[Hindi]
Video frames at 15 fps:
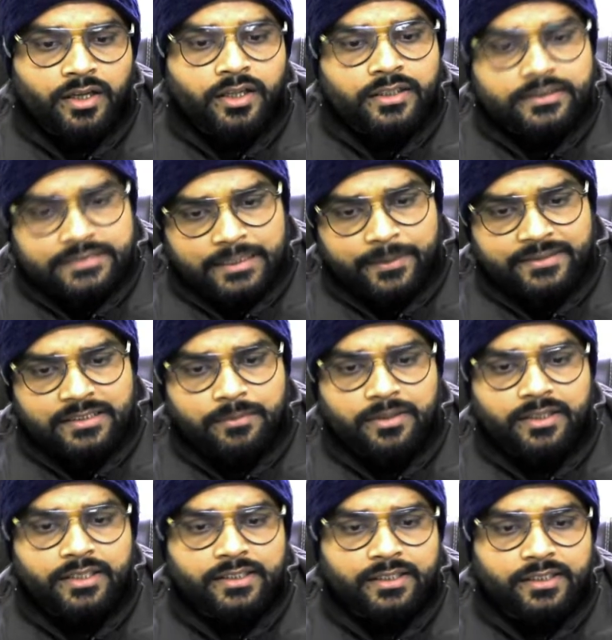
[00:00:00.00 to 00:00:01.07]
सेम ऐसे आपका
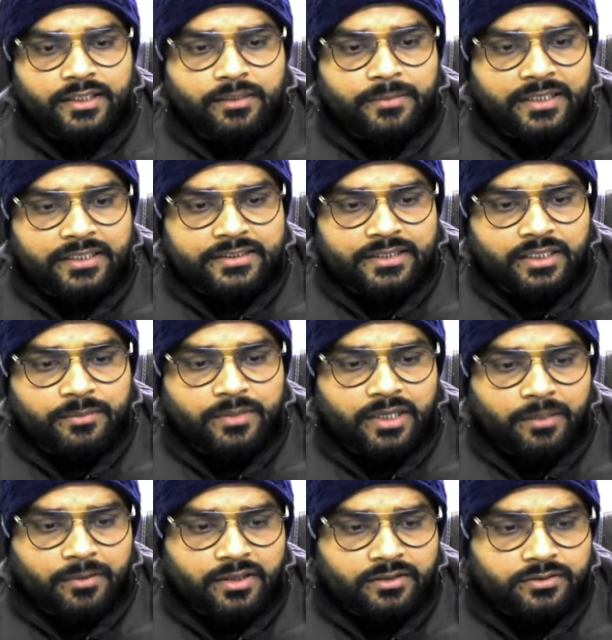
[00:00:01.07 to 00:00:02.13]
इलेक्ट्रिकल में ले लीजिए आप और
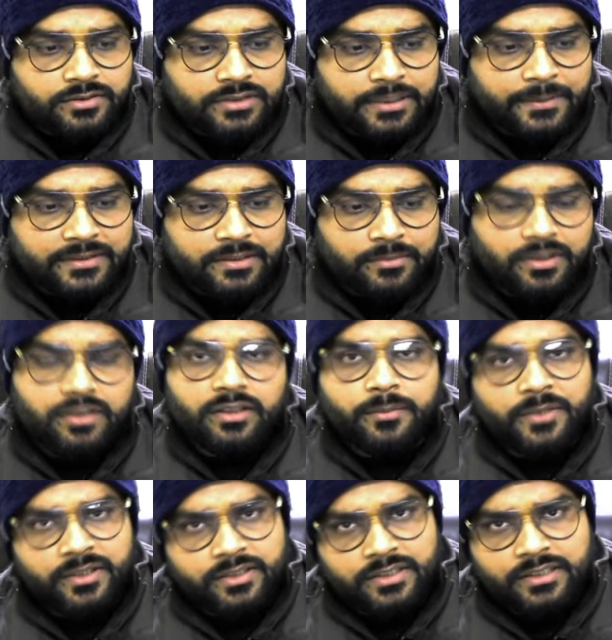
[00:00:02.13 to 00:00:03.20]
आपका सेम ऐसे आपका
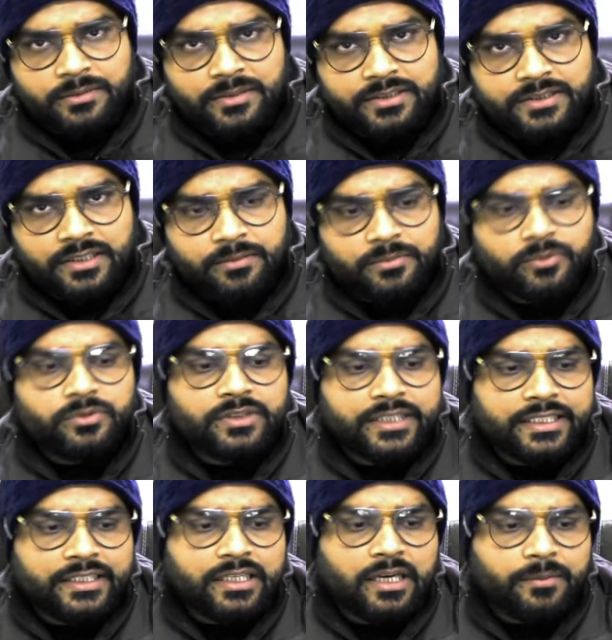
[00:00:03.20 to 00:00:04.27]
कंप्यूटर साइंस लीजिए आप तो
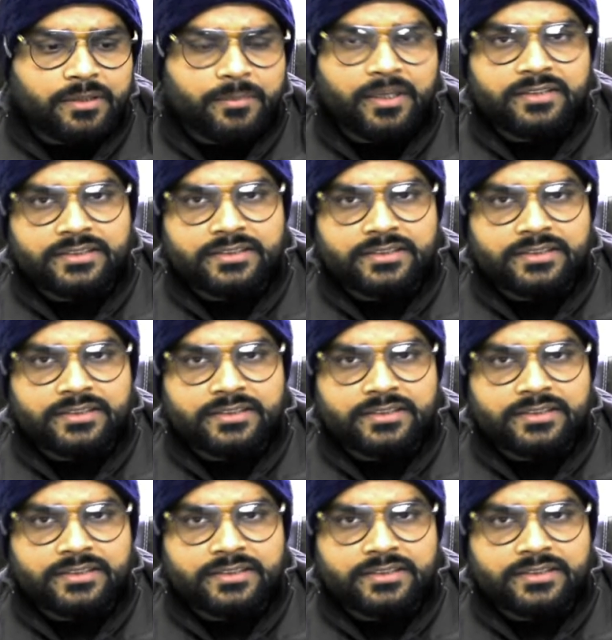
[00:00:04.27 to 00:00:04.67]
तीन आपकी ब्रांचेज